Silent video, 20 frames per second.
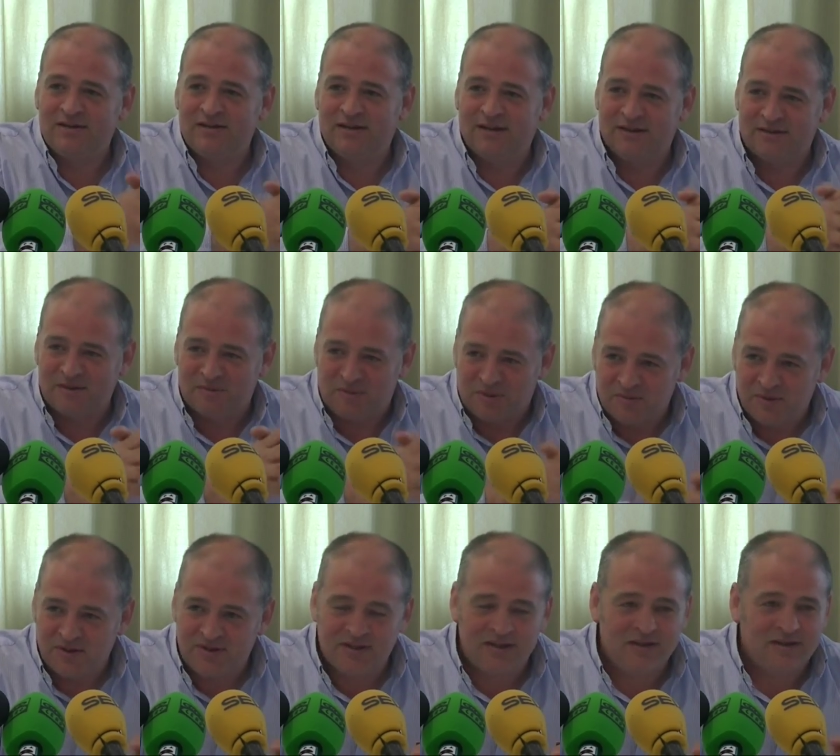esa
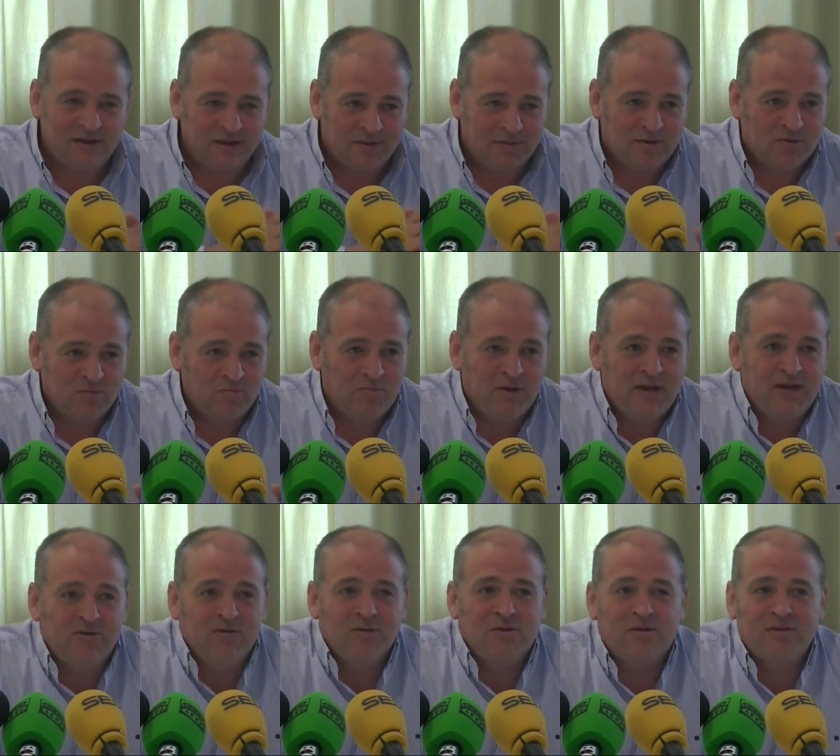promesa, la va a cumplir
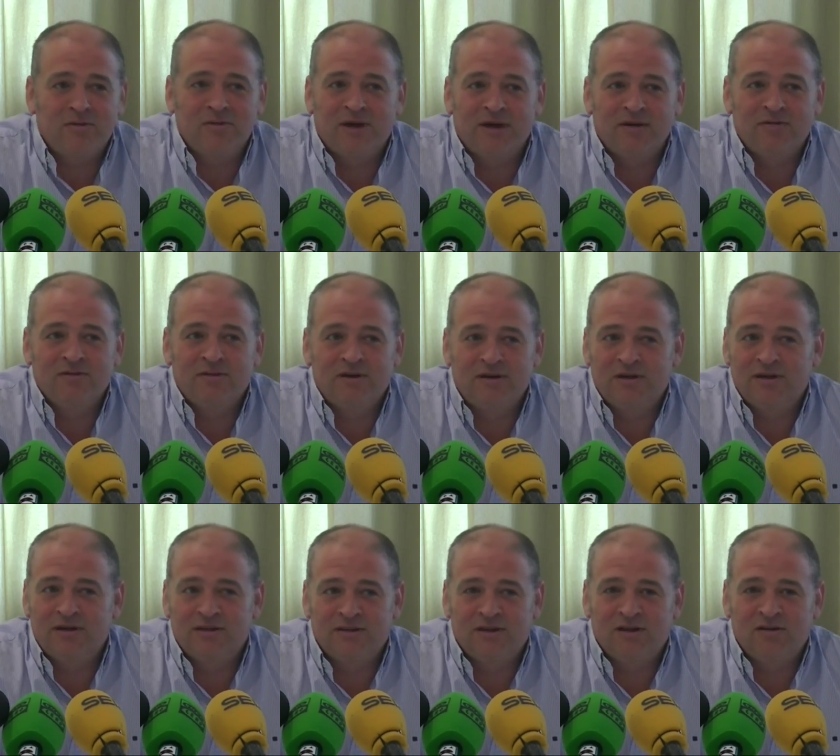con los ciudadanos
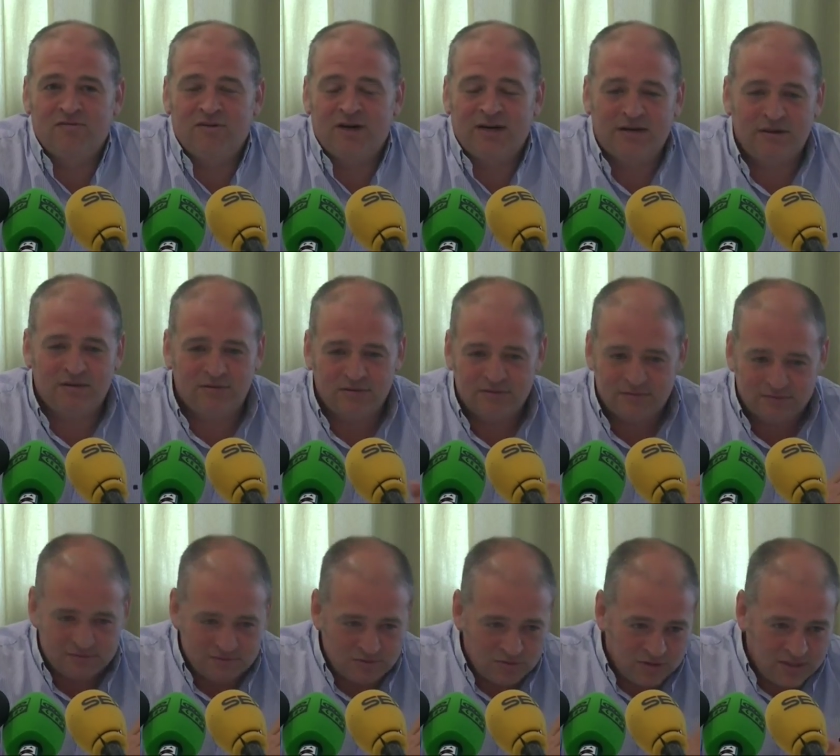de, los barrios.
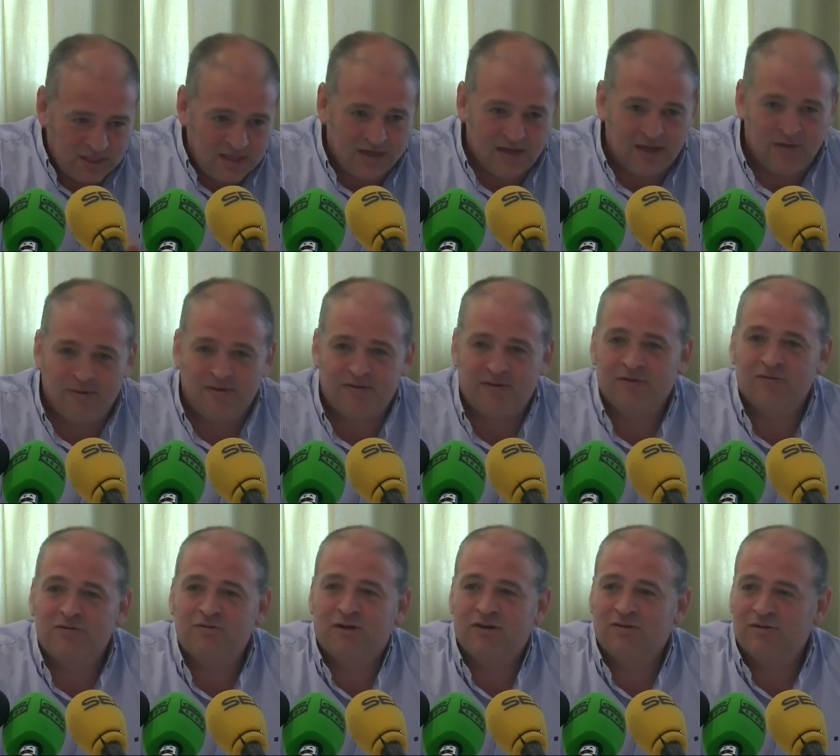Yo dije que iba a ser
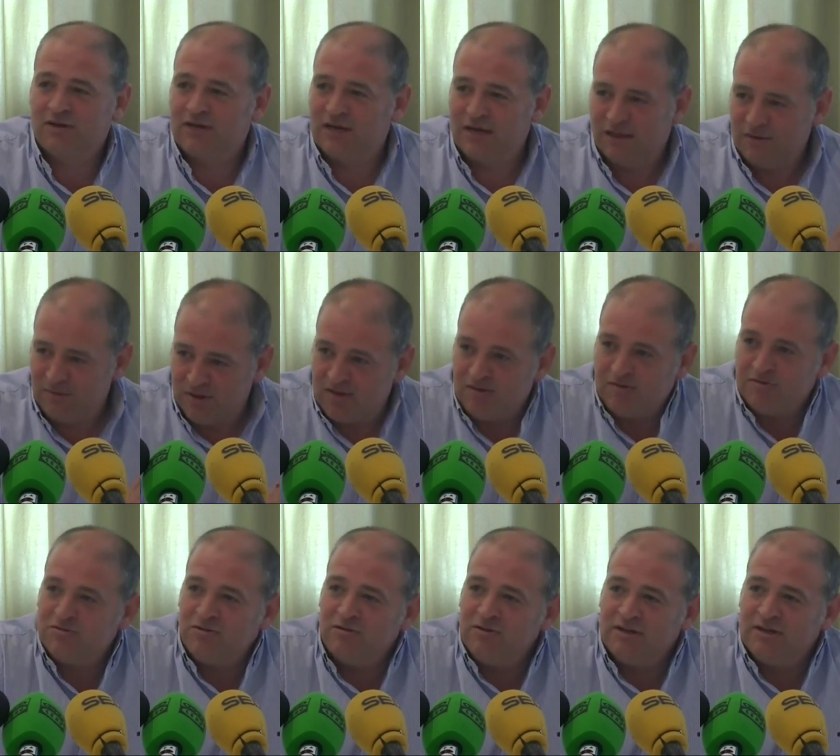ocho años alcalde y voy a ser
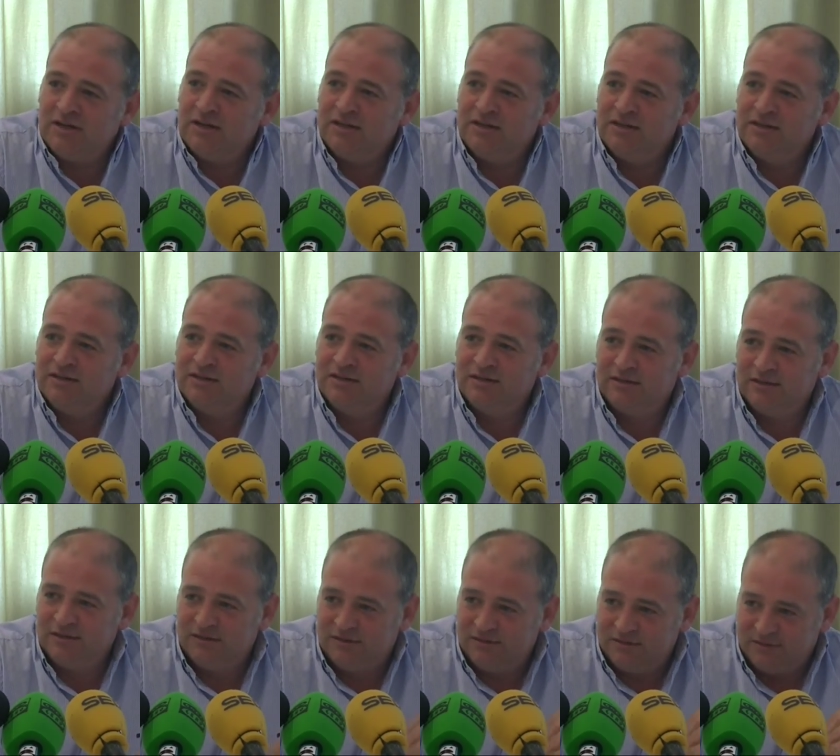ocho años alcalde.
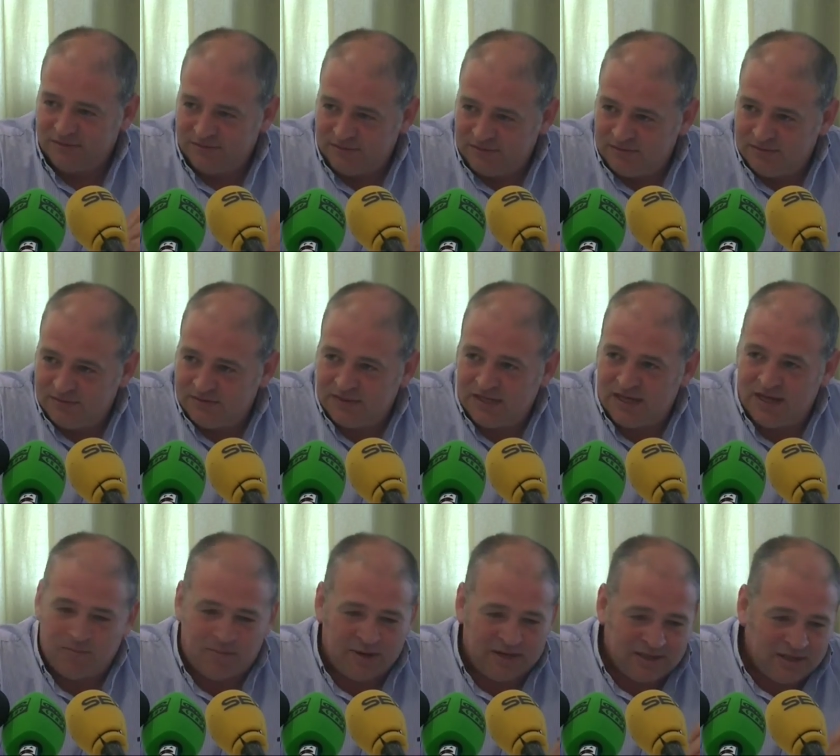Mm,
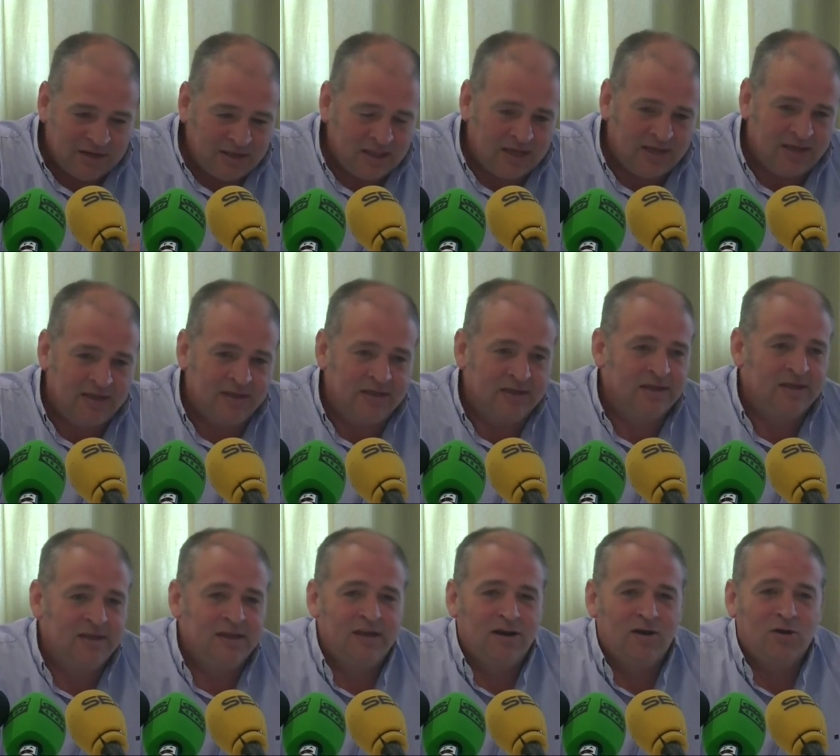a partir de ahí,
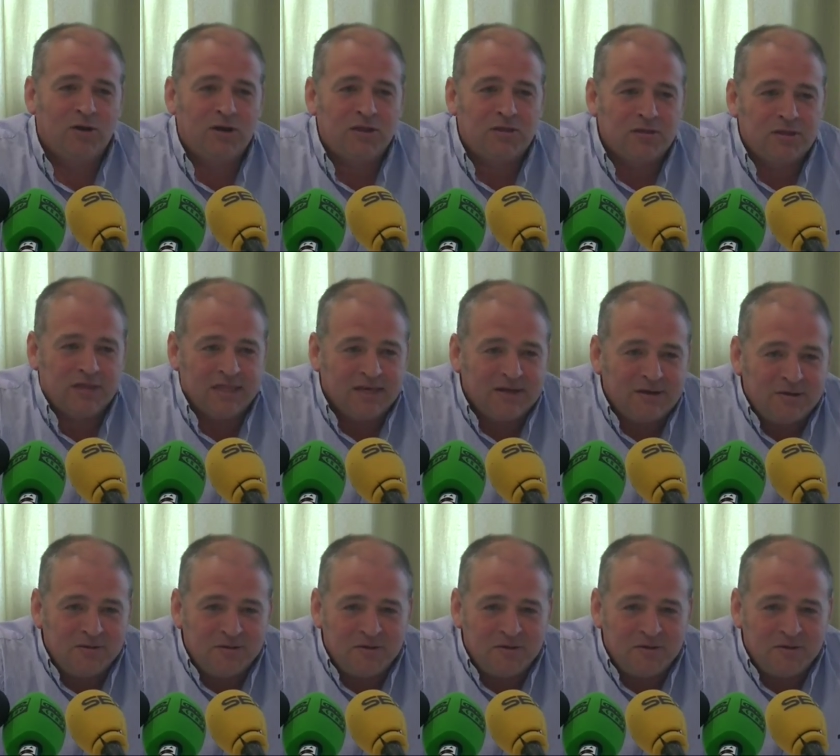lo que suceda con